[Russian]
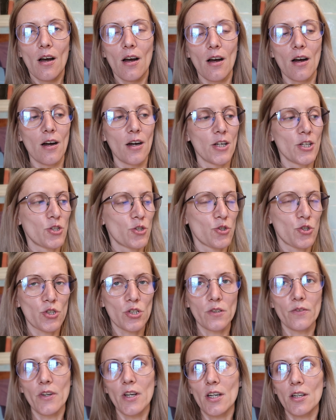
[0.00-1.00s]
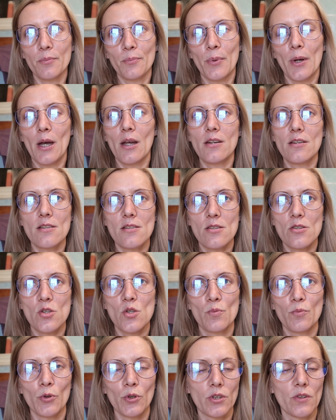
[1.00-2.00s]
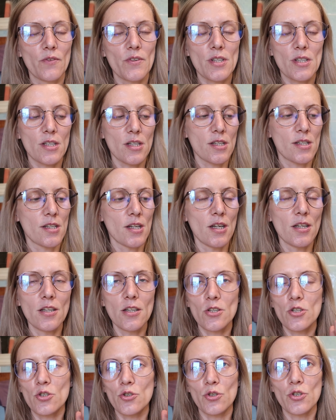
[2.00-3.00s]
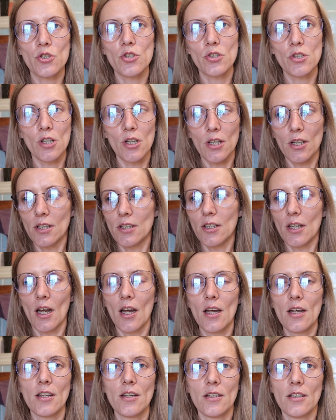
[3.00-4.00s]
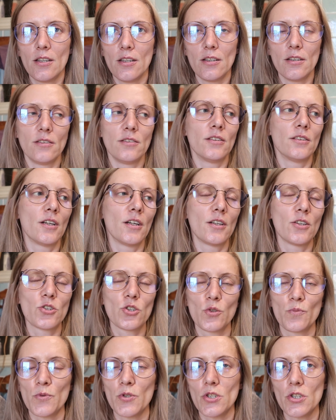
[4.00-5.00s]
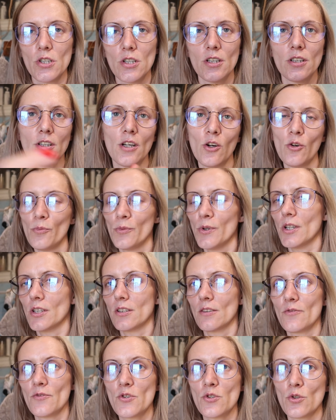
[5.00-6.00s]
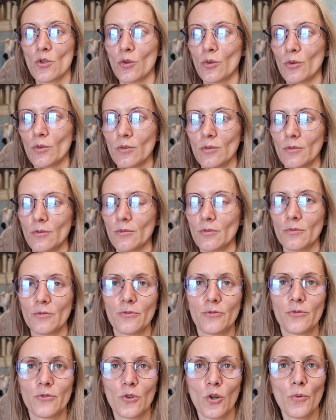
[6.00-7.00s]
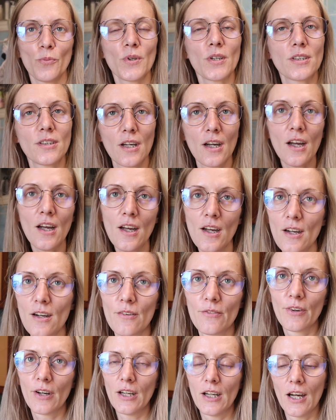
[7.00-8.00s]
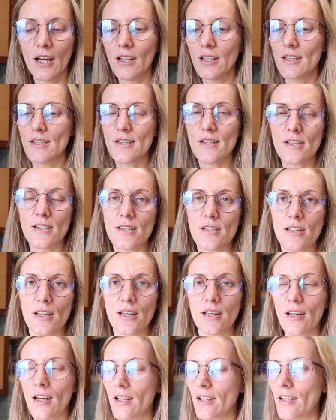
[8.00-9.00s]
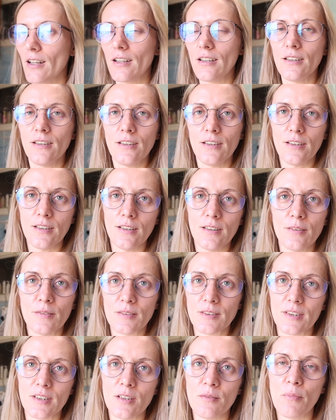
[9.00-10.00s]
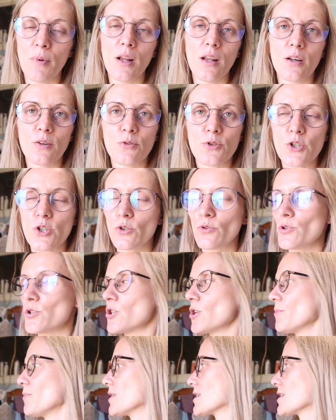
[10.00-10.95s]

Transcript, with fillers: а еще четверг, пятница, суббота, воскресенье, еще 4 дня, и не надо, чтобы 4 дня у меня там все э, в комнате валялось, стояло и занимало кучу-кучу